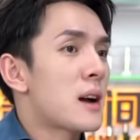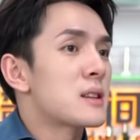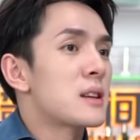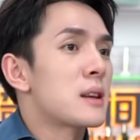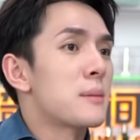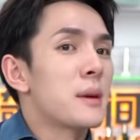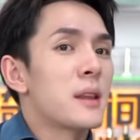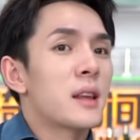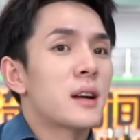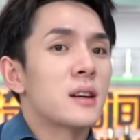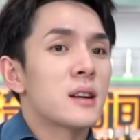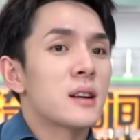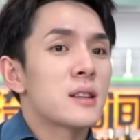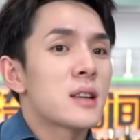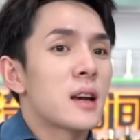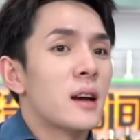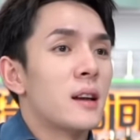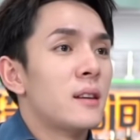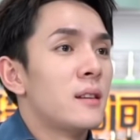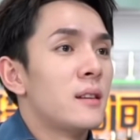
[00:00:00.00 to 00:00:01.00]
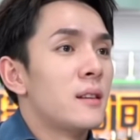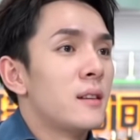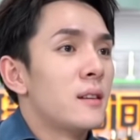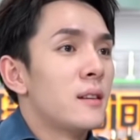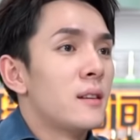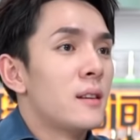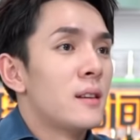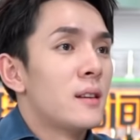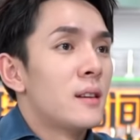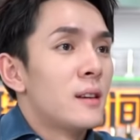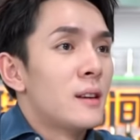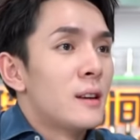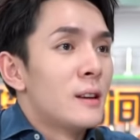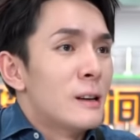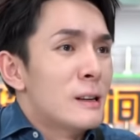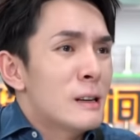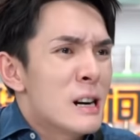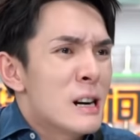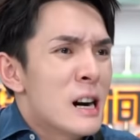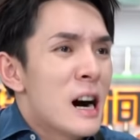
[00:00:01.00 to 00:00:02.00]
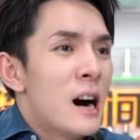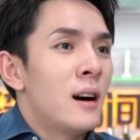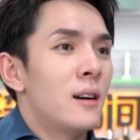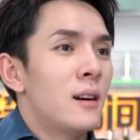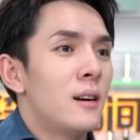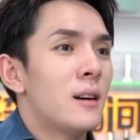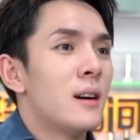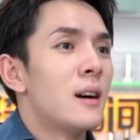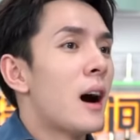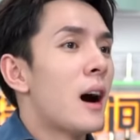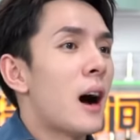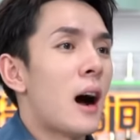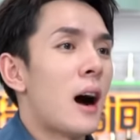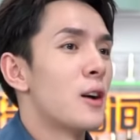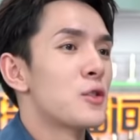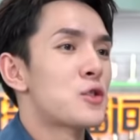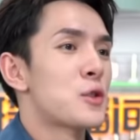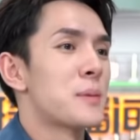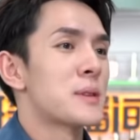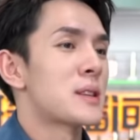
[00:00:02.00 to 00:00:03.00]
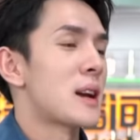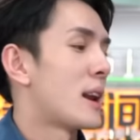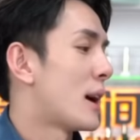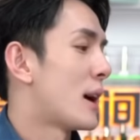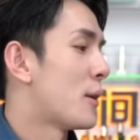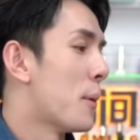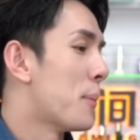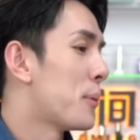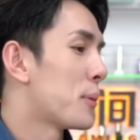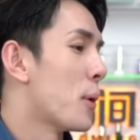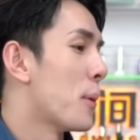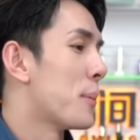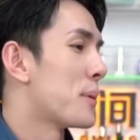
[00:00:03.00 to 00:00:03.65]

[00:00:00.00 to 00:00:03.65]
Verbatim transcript: 它这里面的隔层，取，呃，好，取不下来，我不，